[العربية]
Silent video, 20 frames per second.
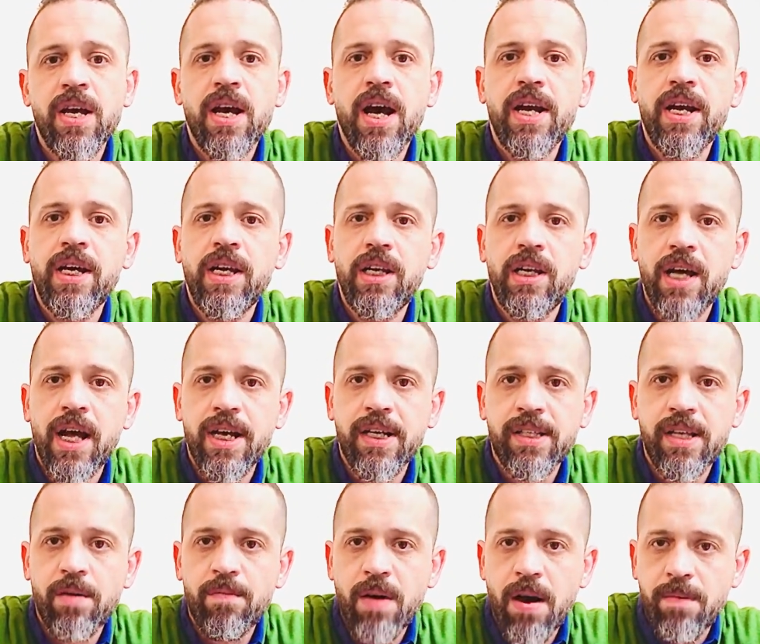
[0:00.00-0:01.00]
هنحل
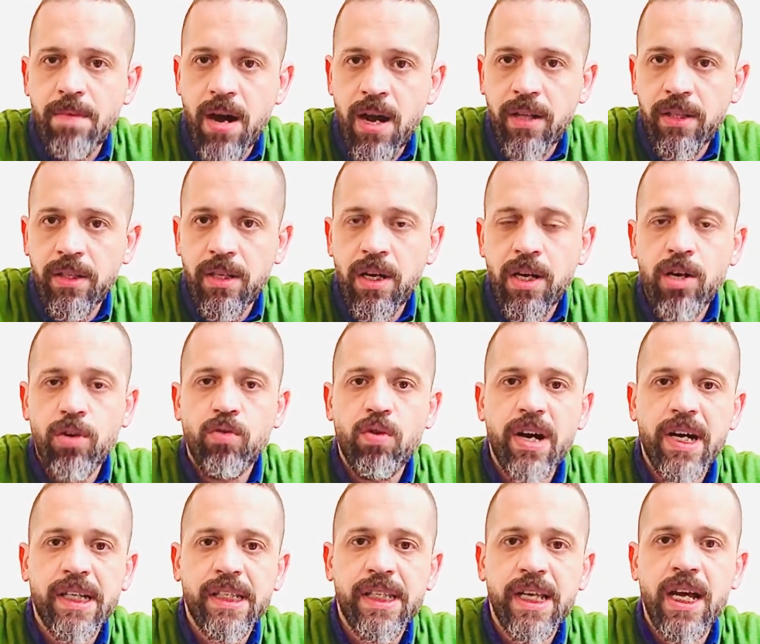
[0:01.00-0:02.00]
اجزاء مع بعض
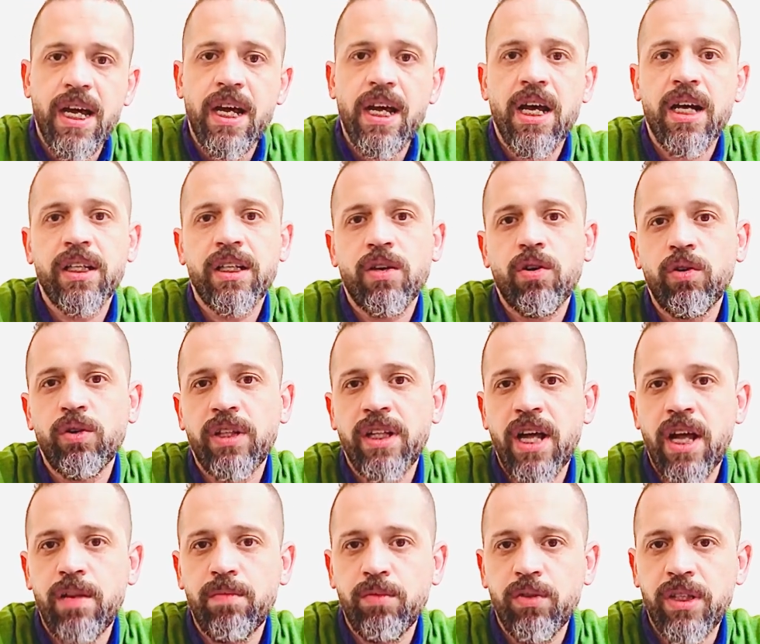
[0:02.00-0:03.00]
واجزاء هتاخد
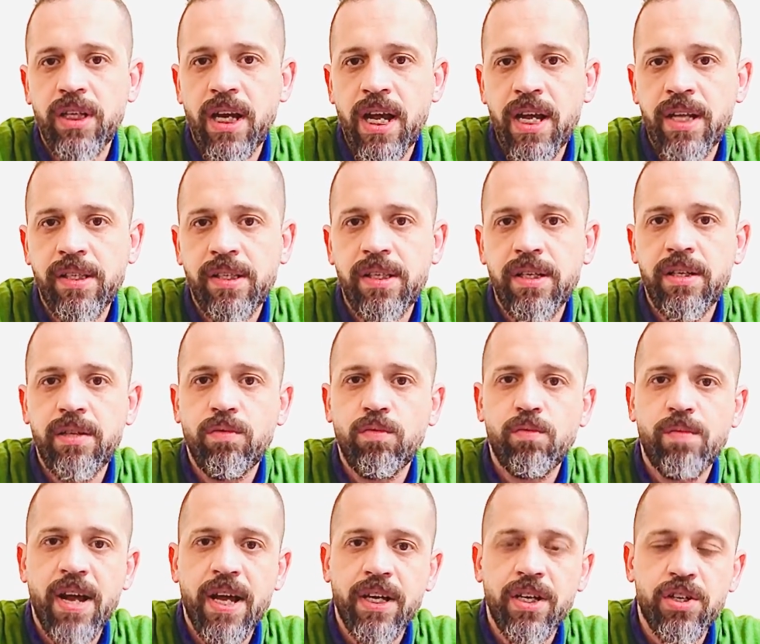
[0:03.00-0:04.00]
لها الموديل انسر
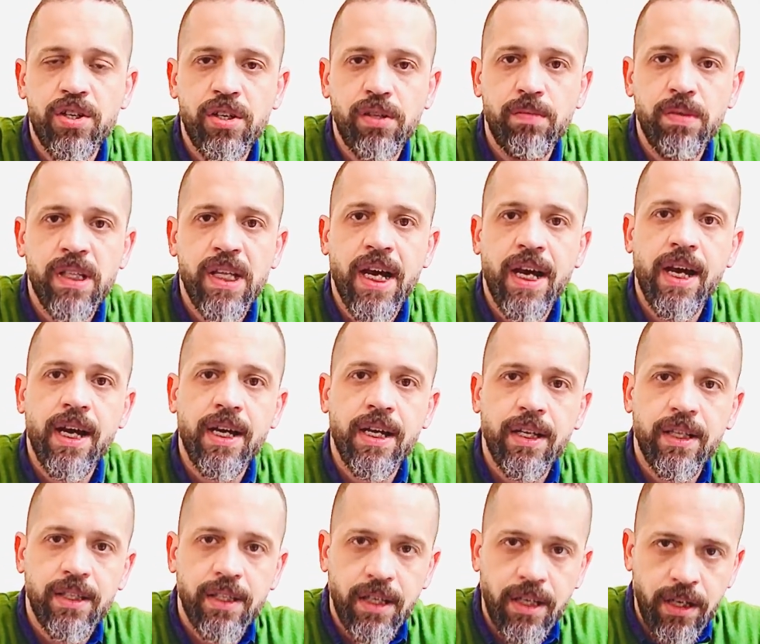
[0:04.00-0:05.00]
ومعاك الشيت بتاعها
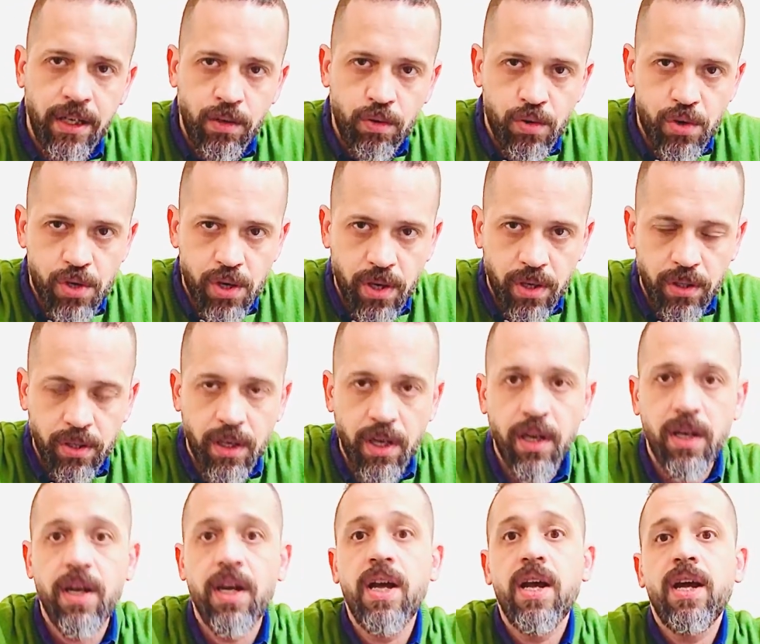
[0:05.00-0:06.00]
تحله ان شاء الله
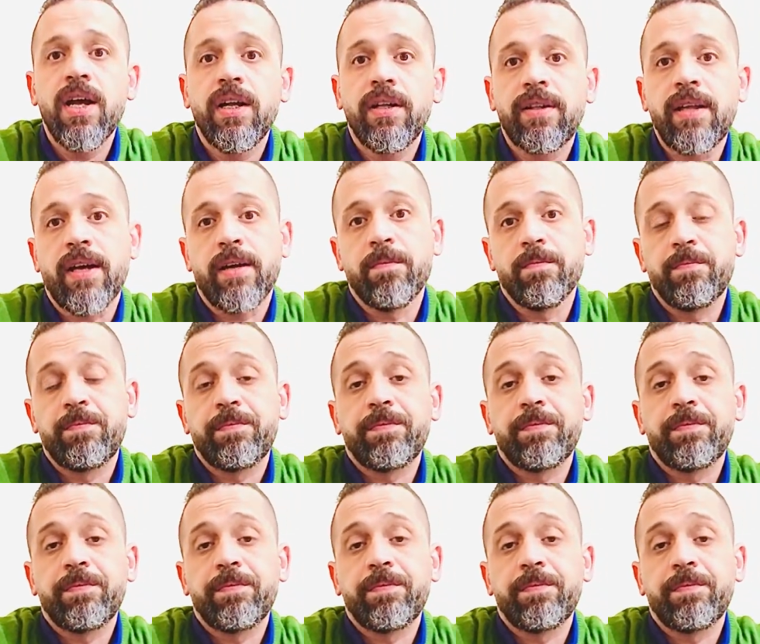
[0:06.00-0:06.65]
طيب